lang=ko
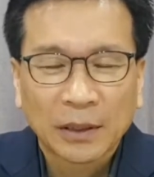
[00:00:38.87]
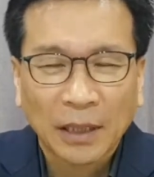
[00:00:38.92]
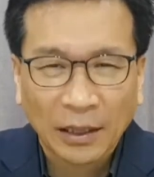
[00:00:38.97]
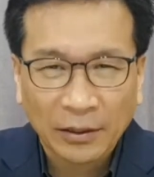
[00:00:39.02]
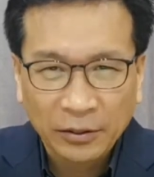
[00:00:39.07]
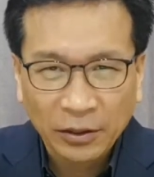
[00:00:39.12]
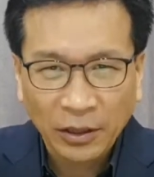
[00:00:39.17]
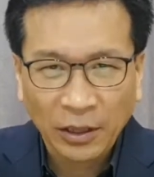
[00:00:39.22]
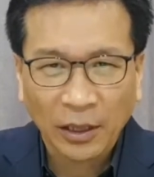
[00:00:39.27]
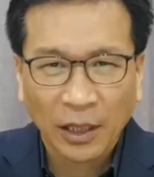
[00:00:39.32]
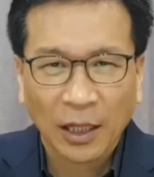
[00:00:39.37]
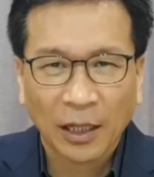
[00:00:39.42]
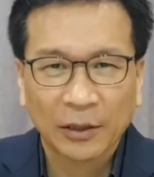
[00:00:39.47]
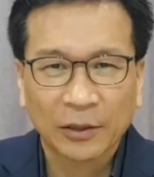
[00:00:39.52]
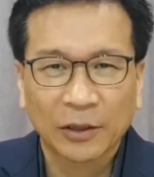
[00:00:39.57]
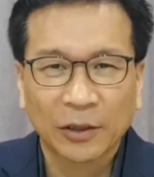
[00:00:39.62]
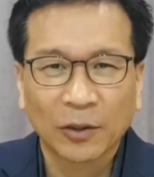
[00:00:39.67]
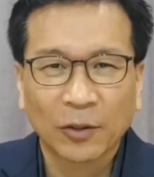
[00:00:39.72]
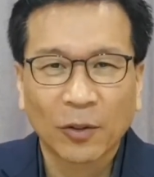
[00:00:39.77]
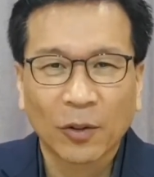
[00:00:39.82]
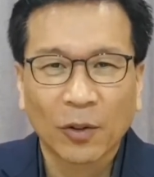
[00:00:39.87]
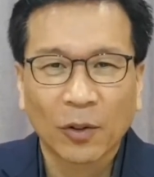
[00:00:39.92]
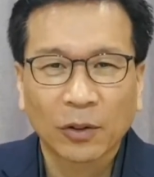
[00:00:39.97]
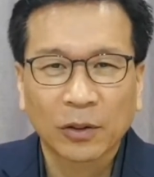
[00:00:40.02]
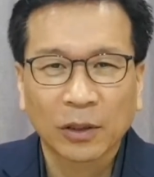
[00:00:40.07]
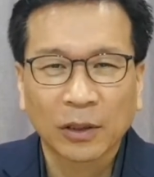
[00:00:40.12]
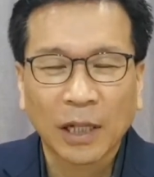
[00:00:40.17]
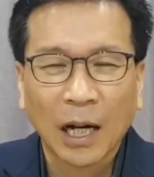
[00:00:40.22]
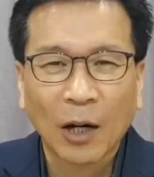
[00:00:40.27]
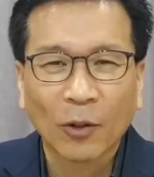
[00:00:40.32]
다스리게
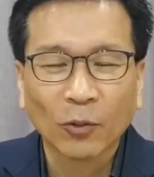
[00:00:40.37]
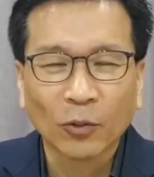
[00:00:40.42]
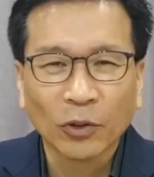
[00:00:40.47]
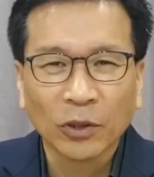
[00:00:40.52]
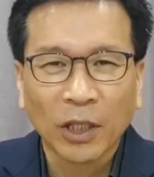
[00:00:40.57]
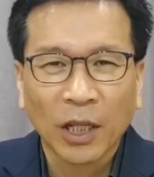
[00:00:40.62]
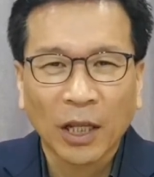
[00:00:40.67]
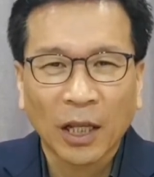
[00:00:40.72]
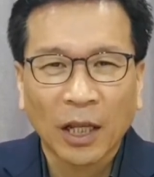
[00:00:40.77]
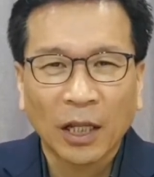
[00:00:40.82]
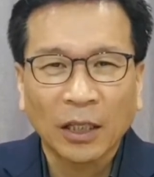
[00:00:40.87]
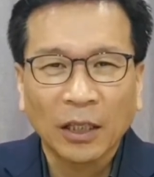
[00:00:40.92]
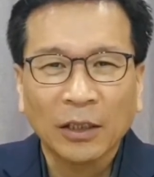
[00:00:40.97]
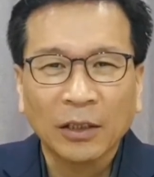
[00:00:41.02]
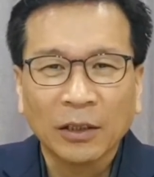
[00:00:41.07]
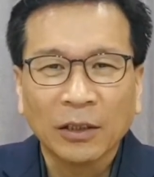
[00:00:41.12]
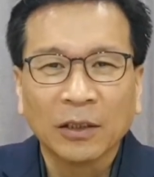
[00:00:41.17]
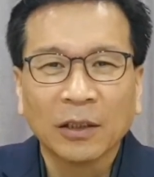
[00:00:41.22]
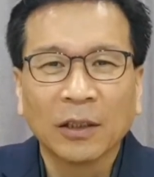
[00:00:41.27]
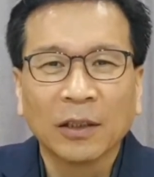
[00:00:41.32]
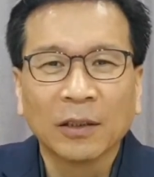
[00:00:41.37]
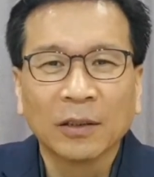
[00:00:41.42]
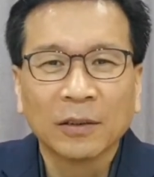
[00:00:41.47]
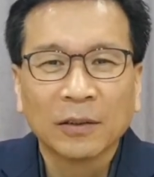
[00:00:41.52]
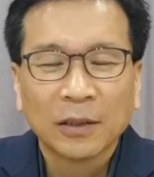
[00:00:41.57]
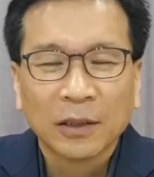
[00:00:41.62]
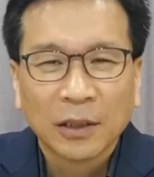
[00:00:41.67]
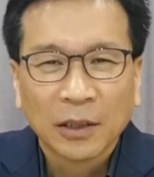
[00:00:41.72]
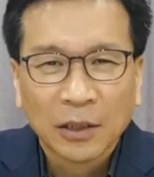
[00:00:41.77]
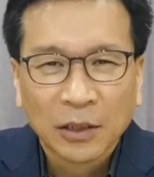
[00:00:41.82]
하시고 그 가운데에
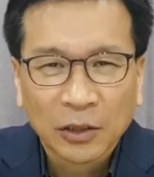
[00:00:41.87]
있는